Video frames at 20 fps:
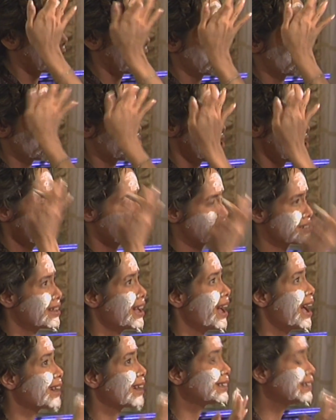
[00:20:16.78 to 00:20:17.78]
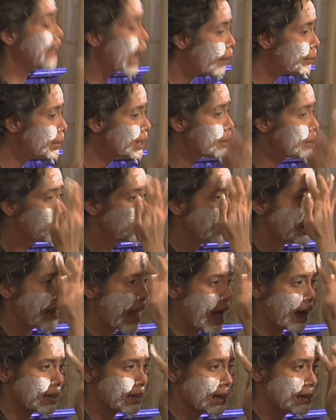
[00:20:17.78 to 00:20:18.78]
kay Charles. Ang dami naman
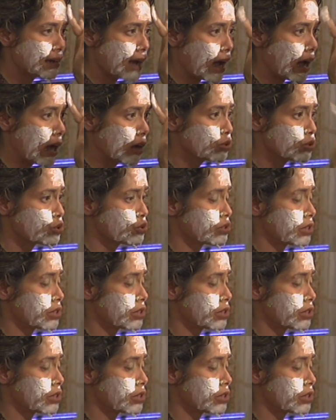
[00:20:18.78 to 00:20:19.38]
lalaki nagkakagusto